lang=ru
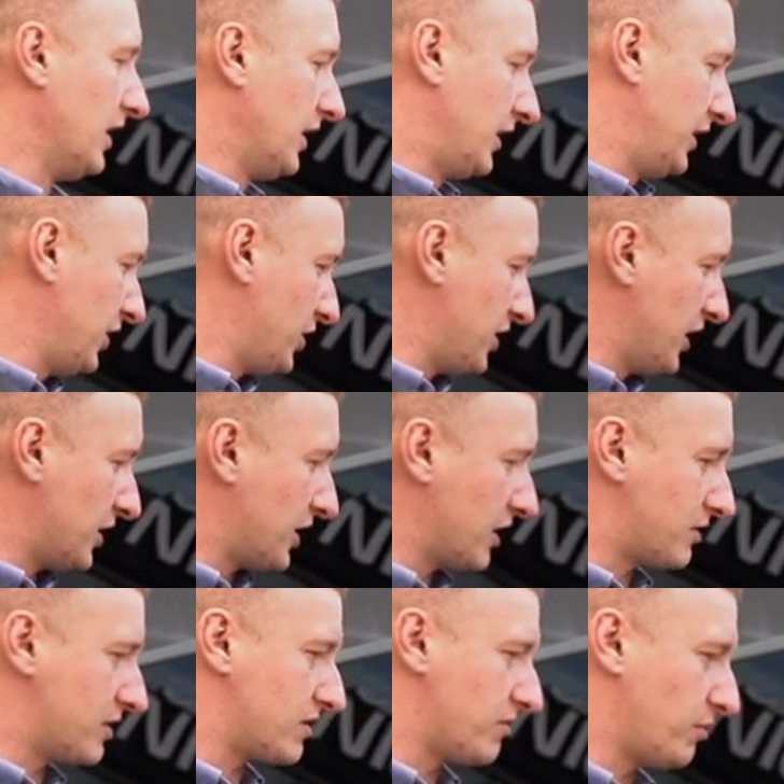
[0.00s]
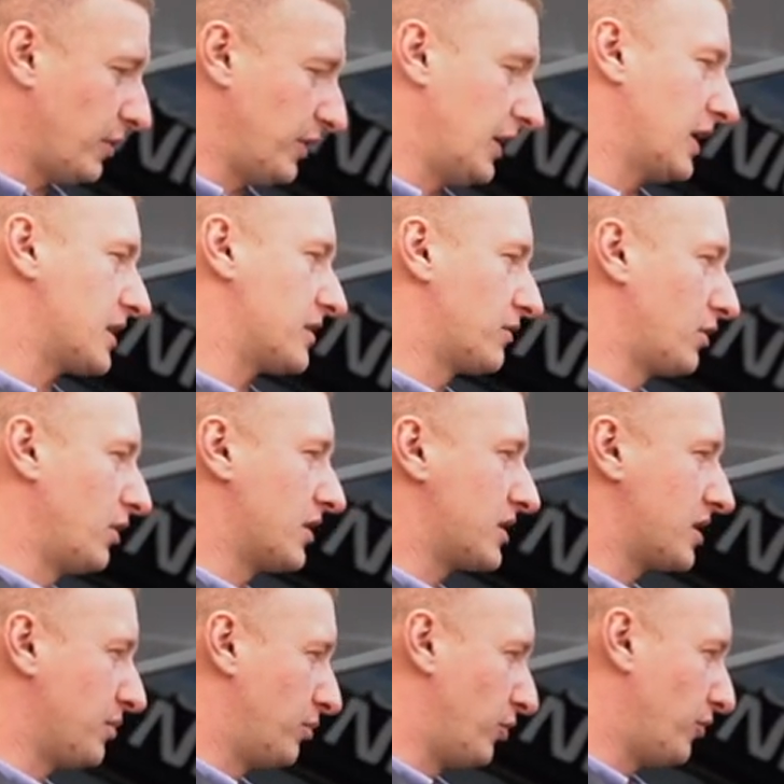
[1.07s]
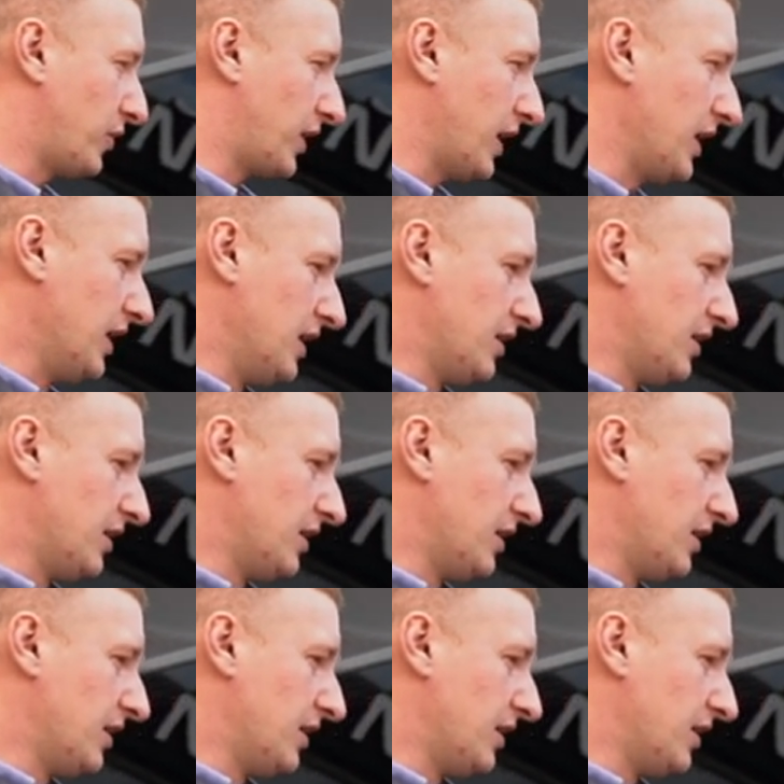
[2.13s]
Нижняя часть у нас выполняется в роли сабвуфера.